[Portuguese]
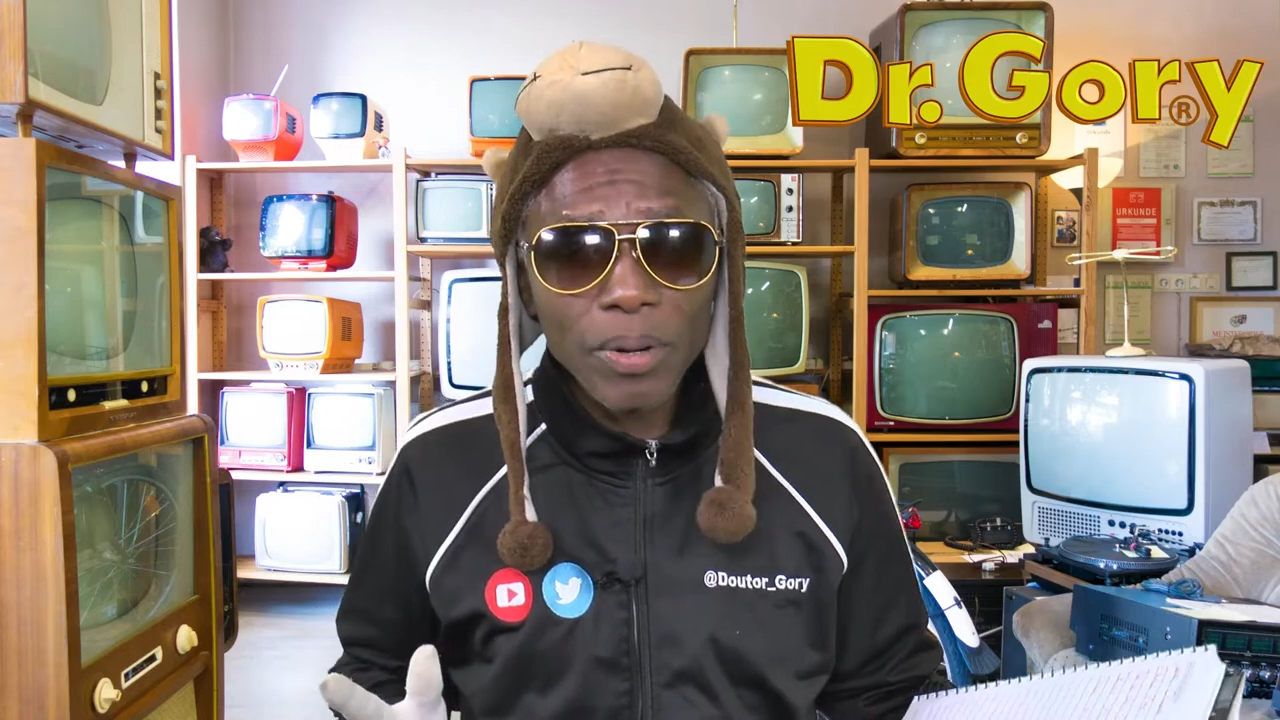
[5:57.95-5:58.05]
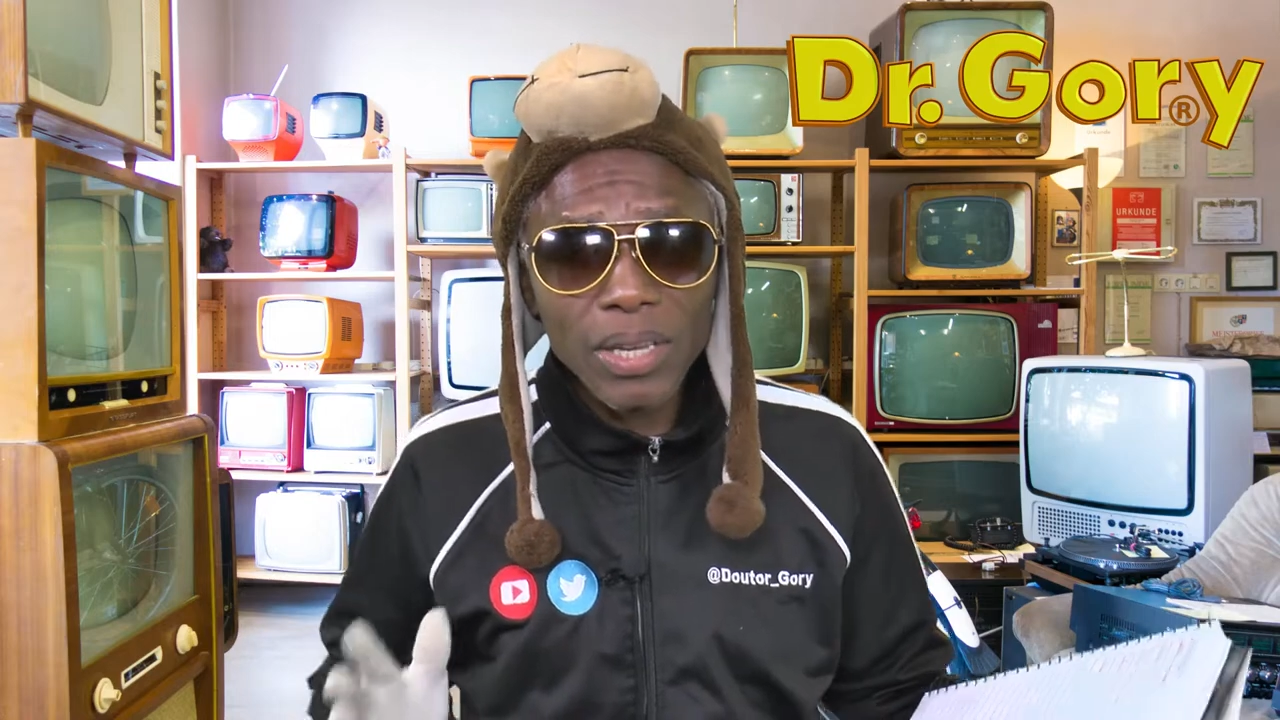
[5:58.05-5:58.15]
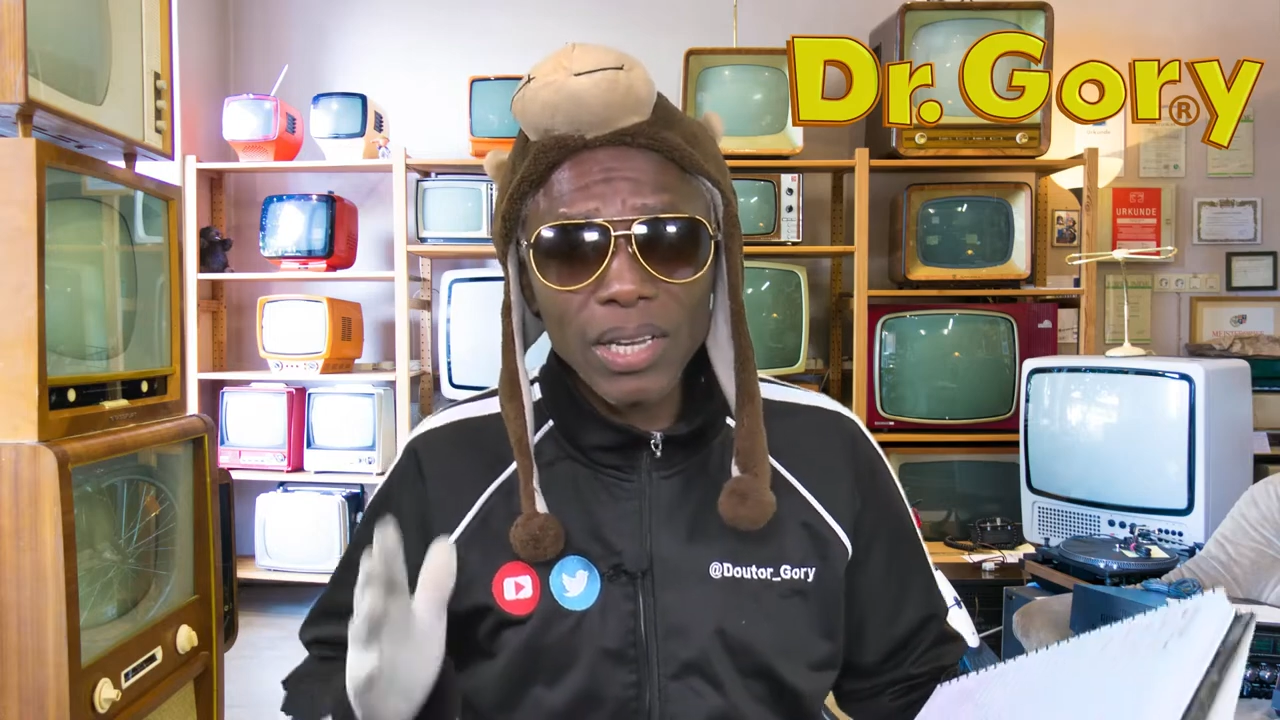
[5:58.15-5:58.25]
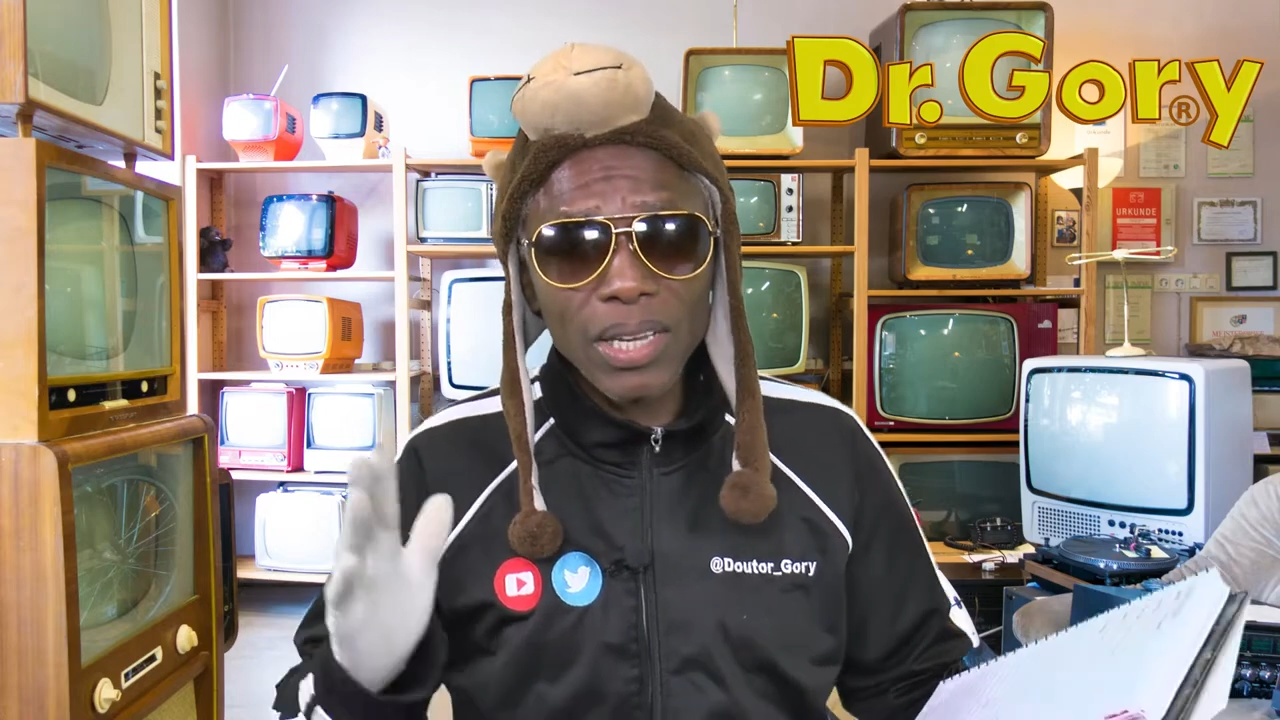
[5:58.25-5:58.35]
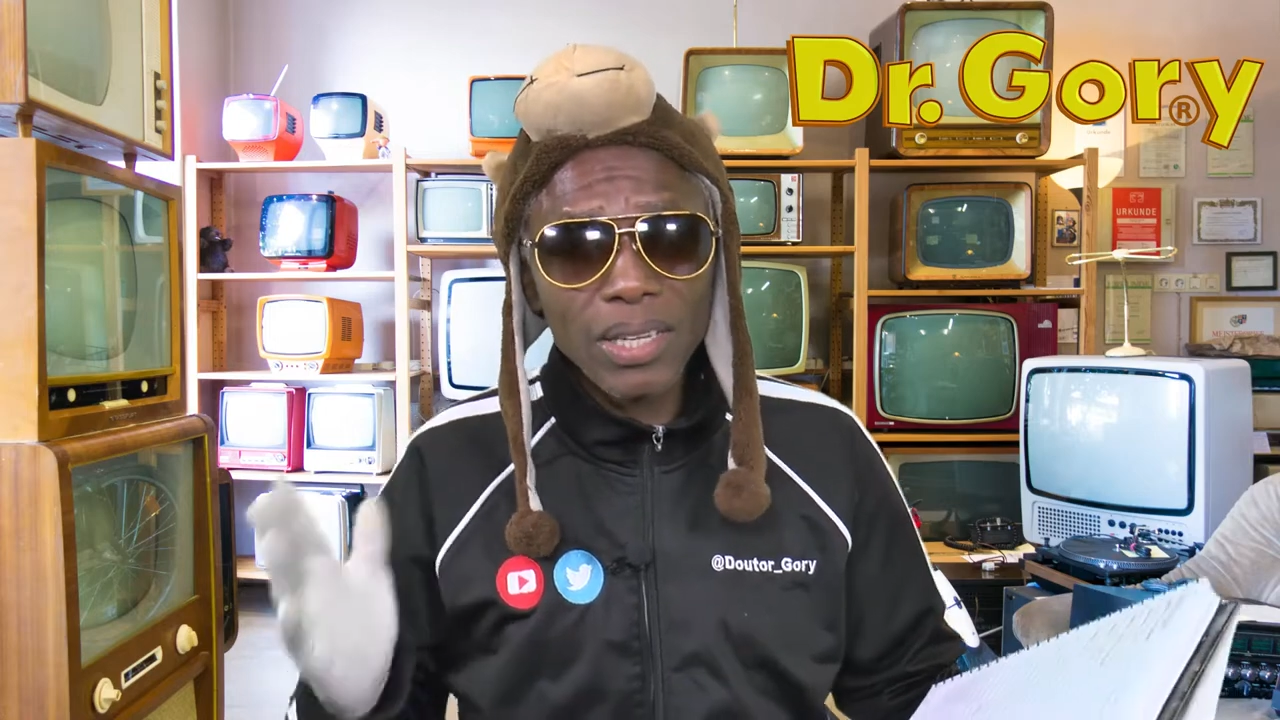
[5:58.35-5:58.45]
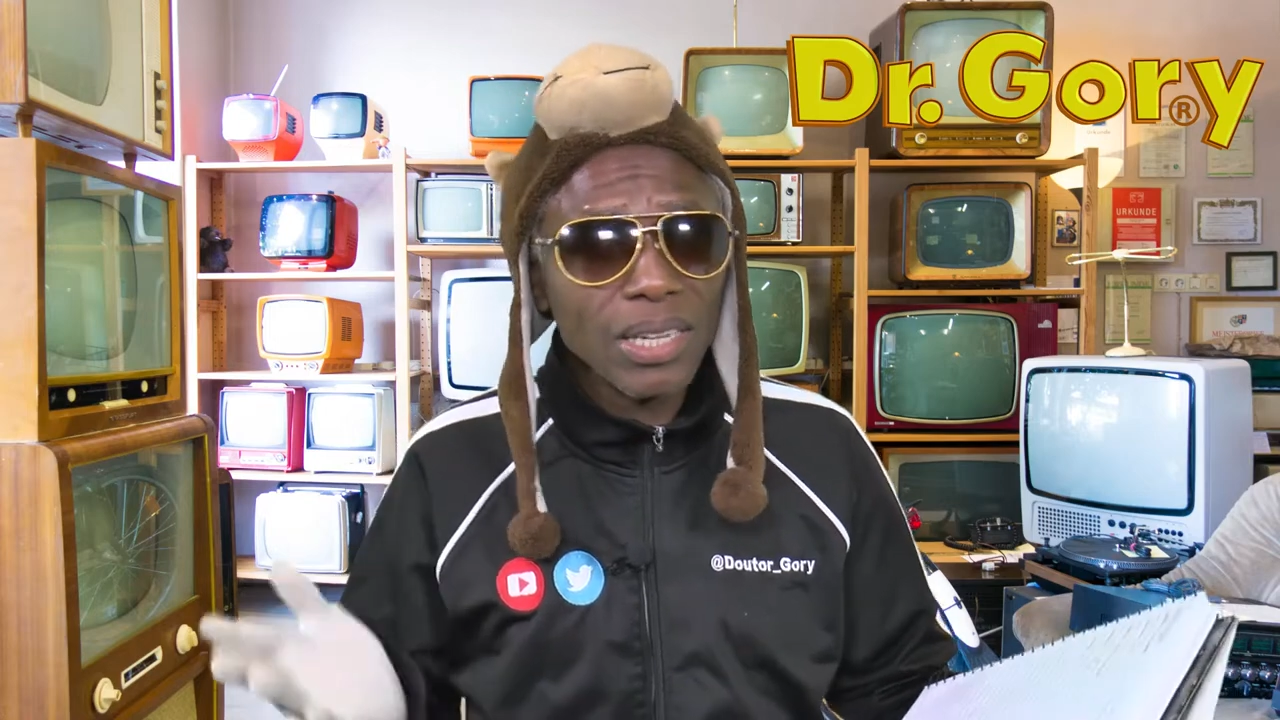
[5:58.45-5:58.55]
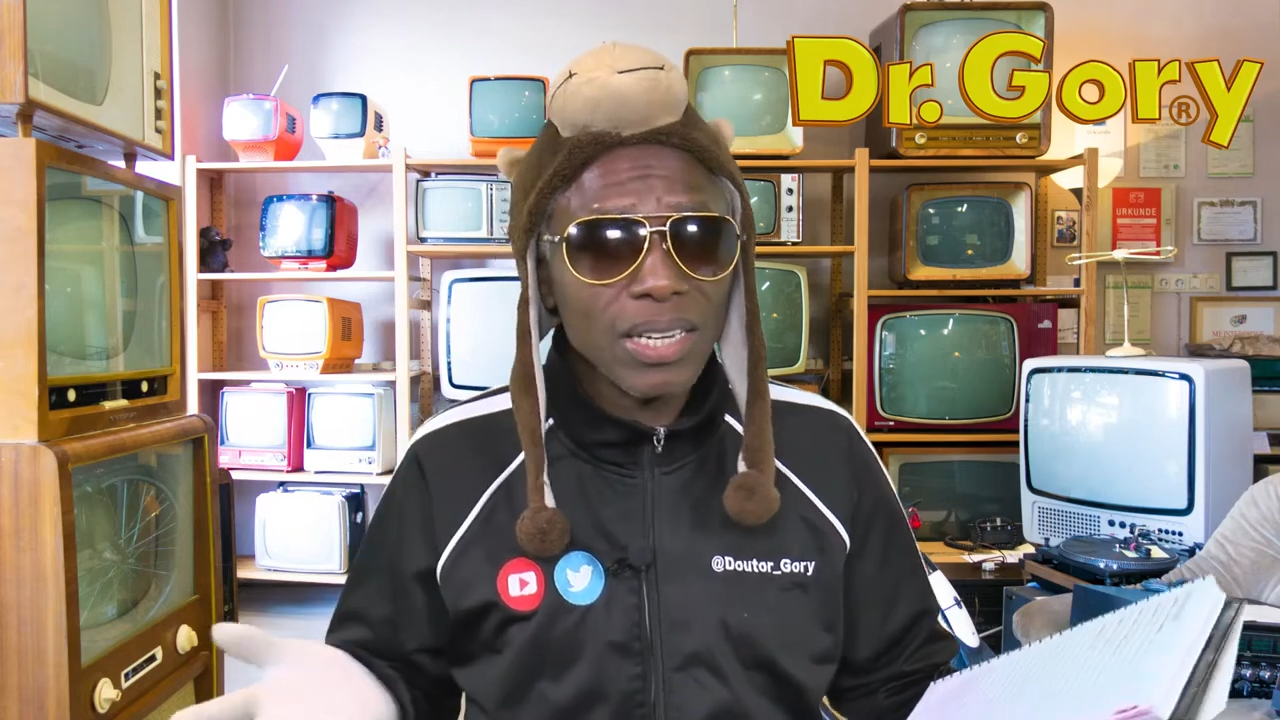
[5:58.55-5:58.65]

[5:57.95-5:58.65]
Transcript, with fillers: porque aí